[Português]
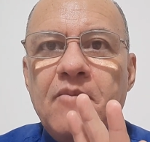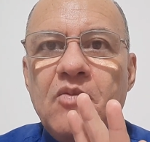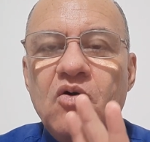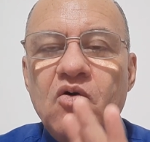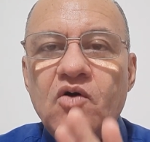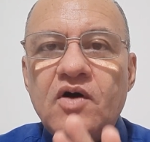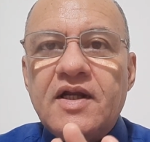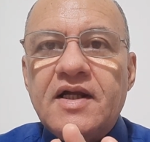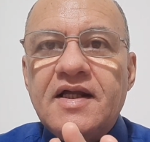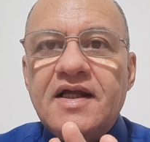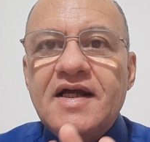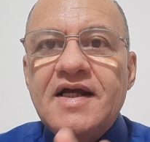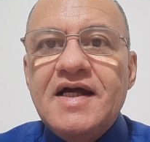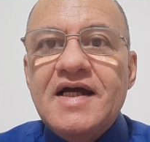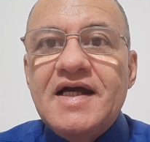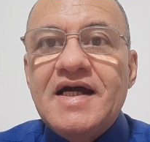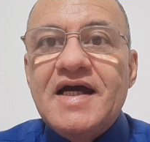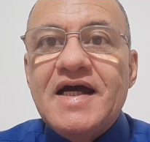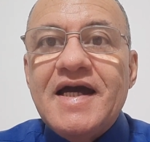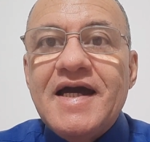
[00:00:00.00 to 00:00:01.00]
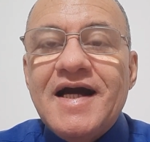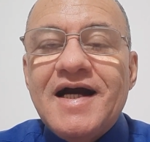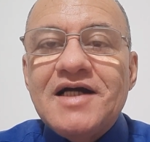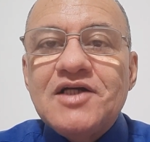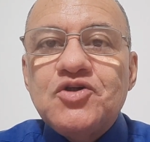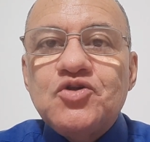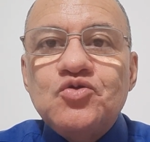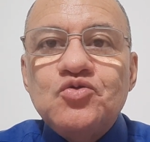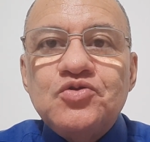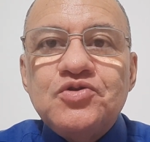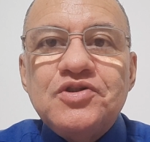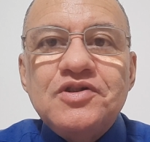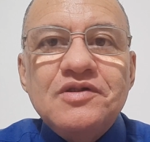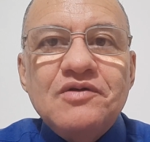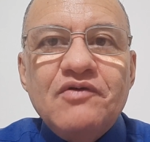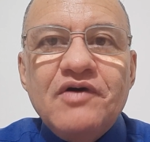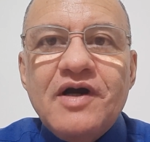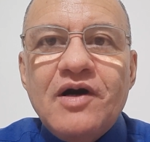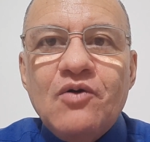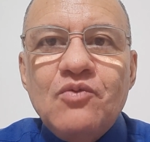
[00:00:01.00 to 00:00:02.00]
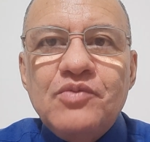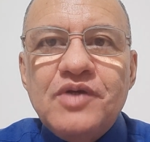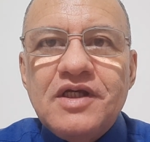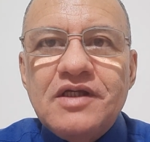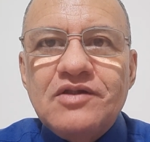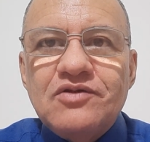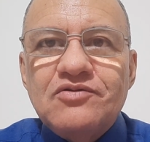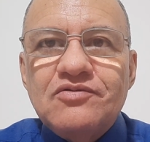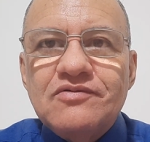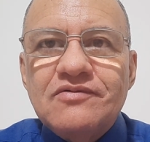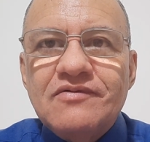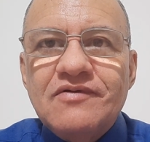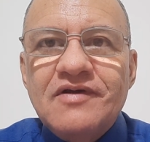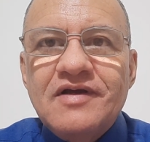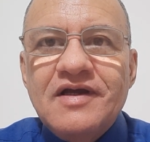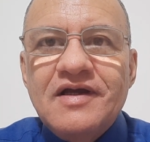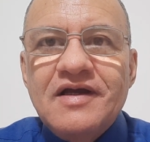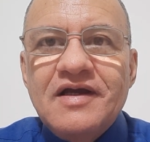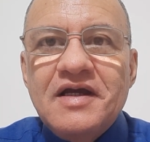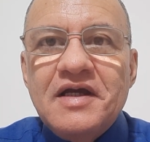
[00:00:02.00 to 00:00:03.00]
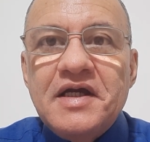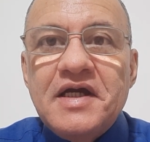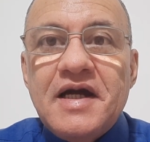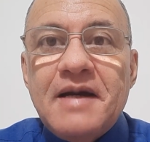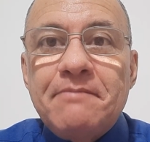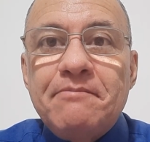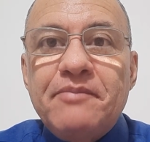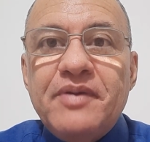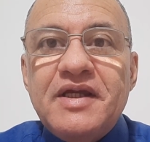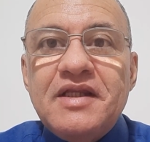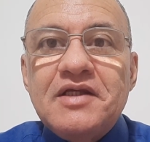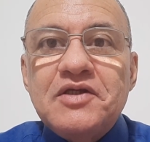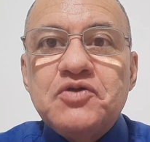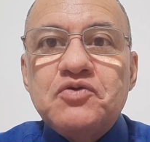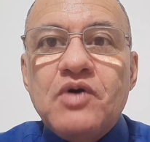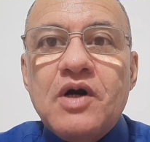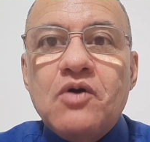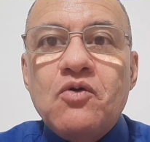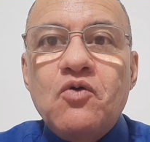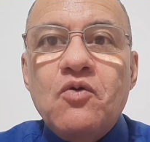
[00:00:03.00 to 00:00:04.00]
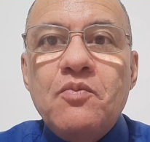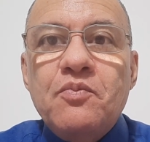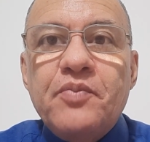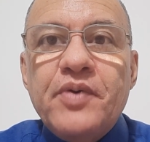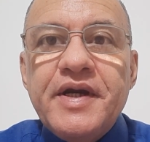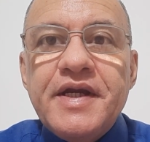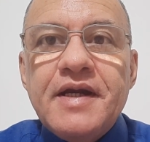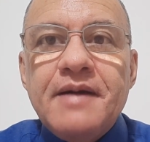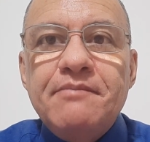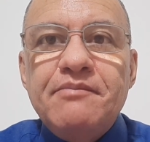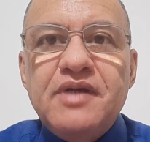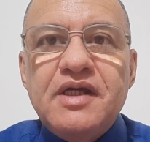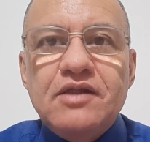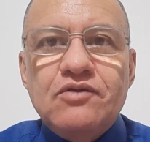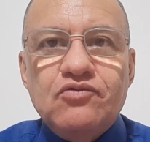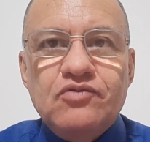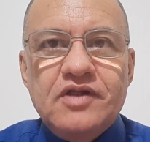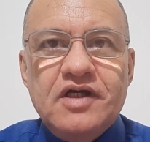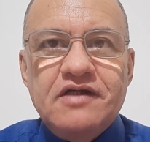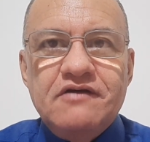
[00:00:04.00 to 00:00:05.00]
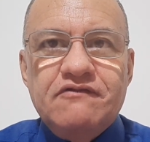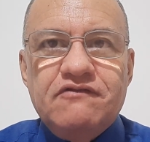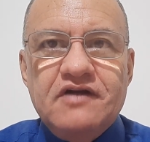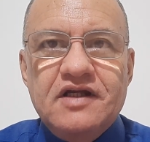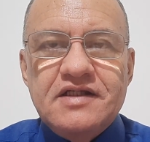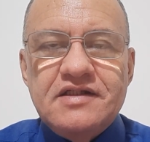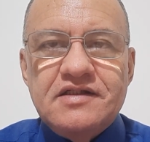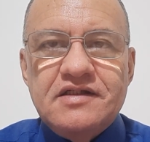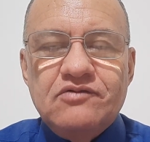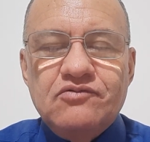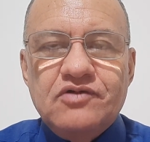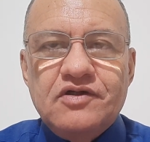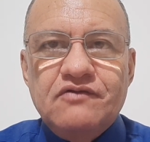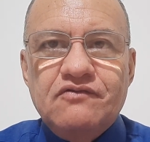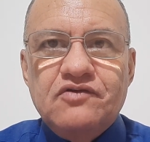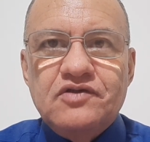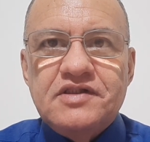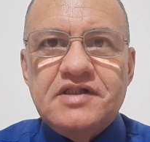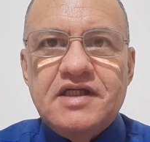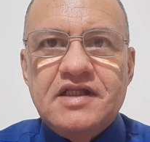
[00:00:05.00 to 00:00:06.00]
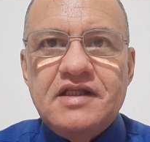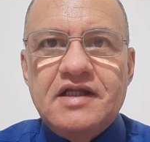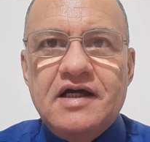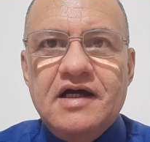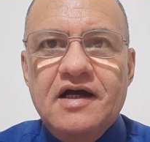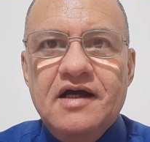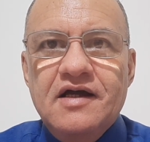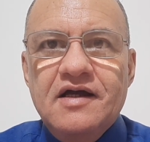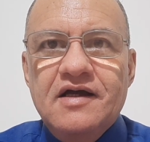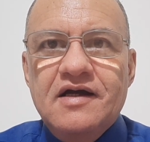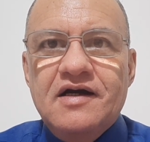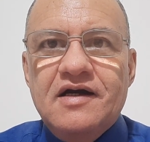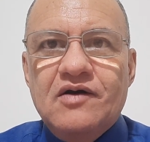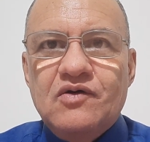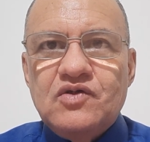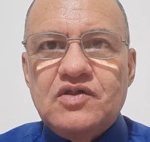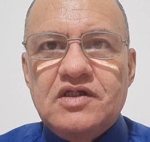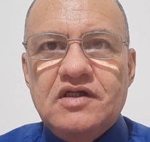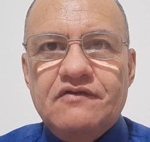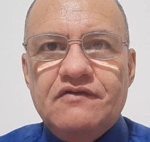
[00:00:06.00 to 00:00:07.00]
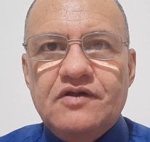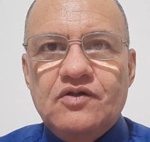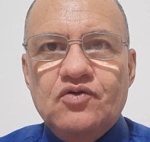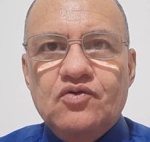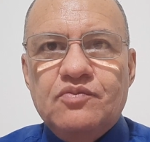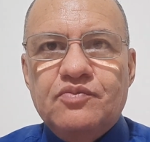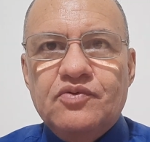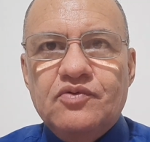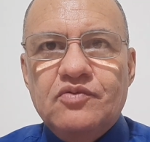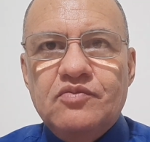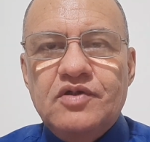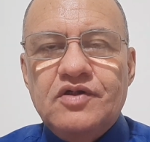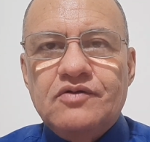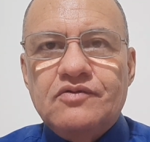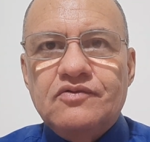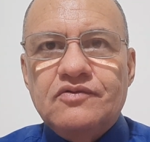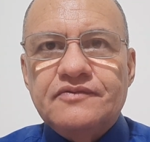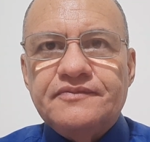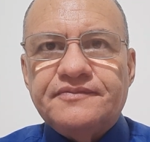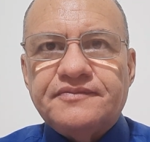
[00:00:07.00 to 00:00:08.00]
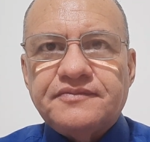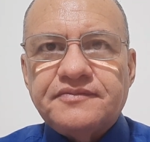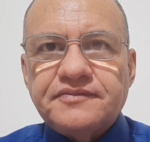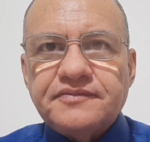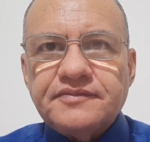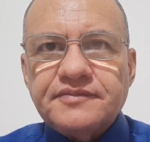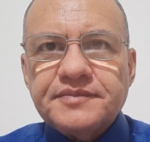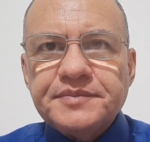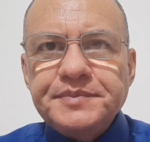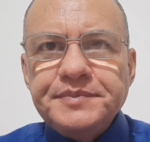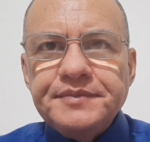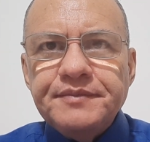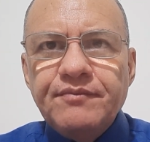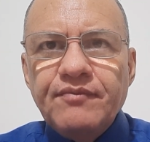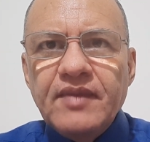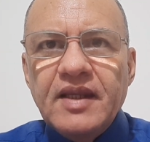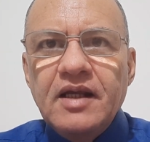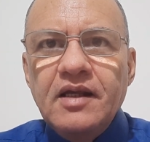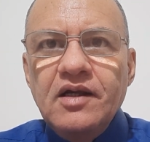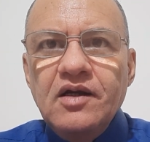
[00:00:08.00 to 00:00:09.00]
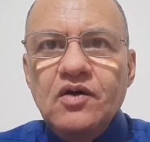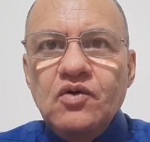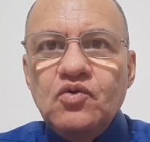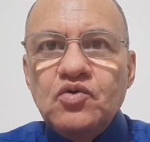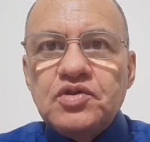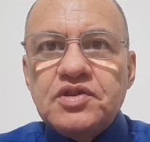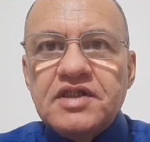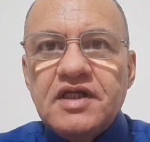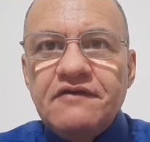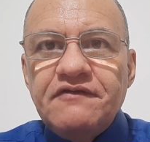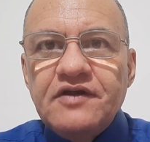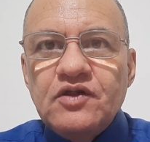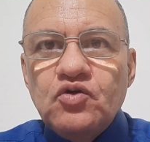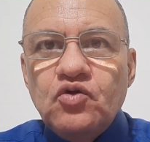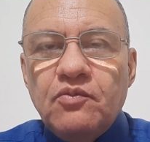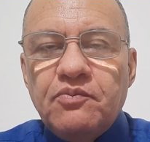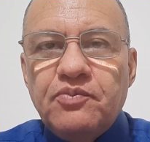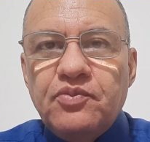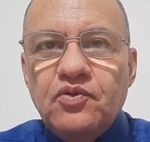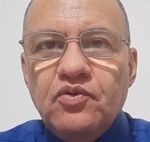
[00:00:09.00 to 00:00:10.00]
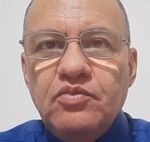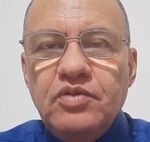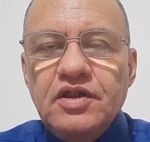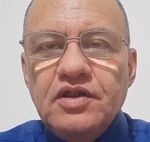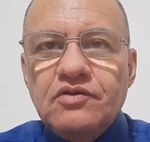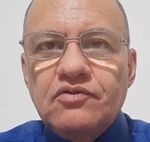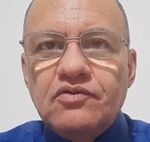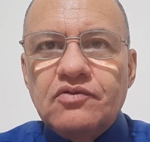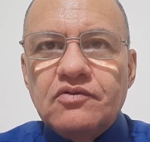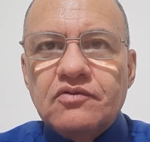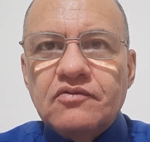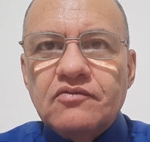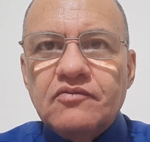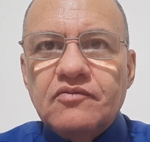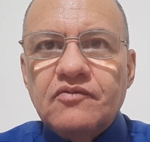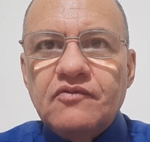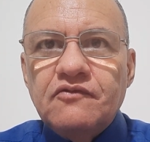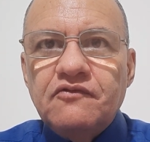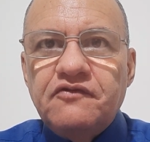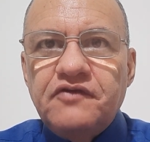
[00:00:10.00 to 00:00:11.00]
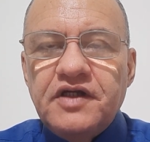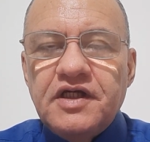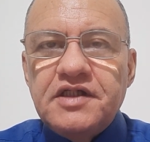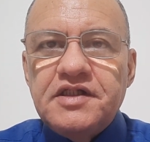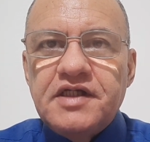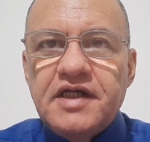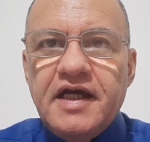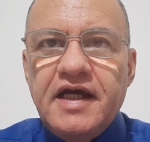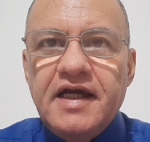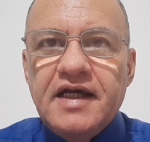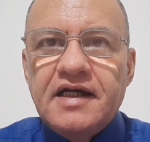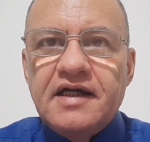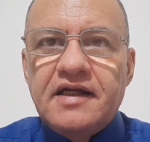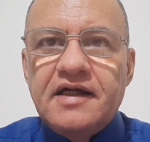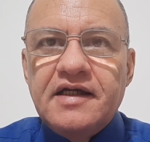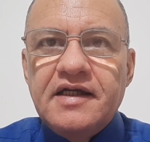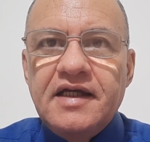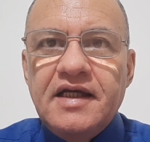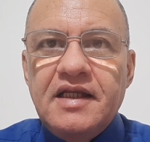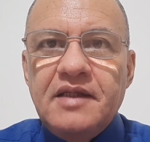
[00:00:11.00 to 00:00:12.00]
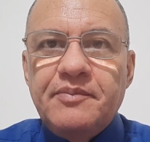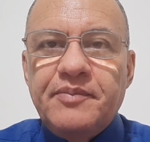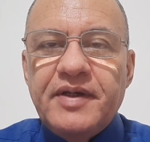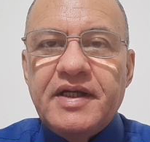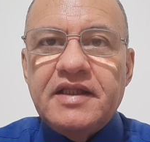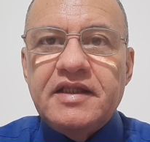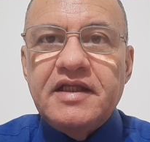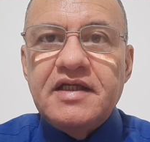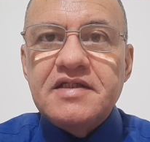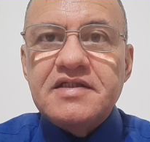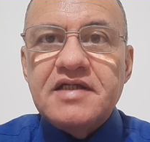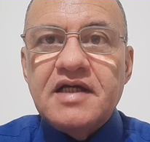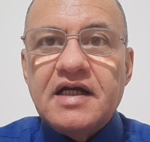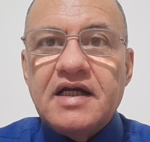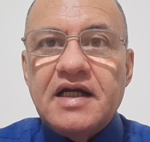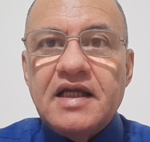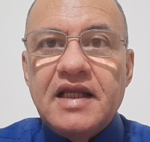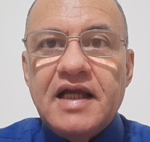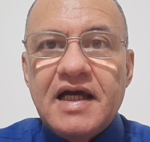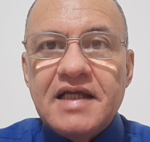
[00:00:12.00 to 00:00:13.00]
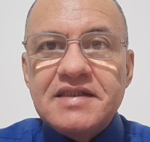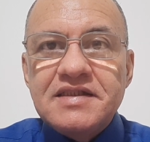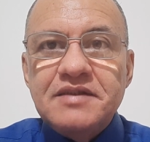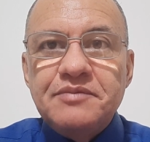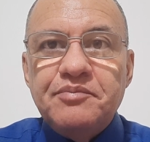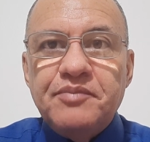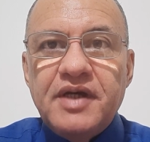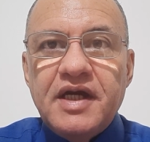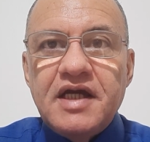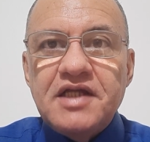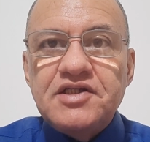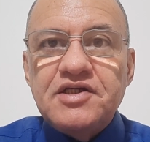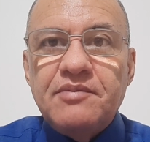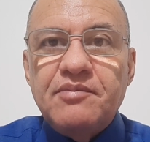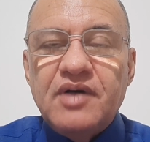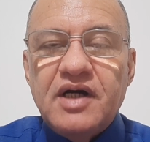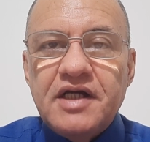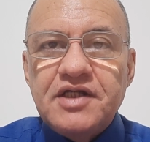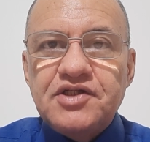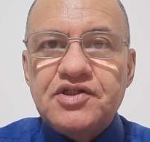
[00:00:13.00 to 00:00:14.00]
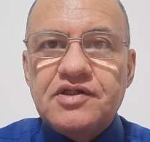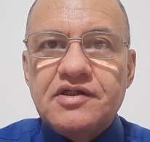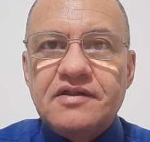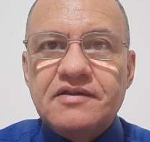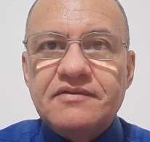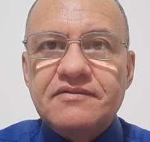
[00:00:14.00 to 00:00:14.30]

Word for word: Ora, reajuste não é aumento, é apenas o acompanhamento da inflação que você dá ao servidor público. O servidor público via de regra, ele pertence à classe média baixa,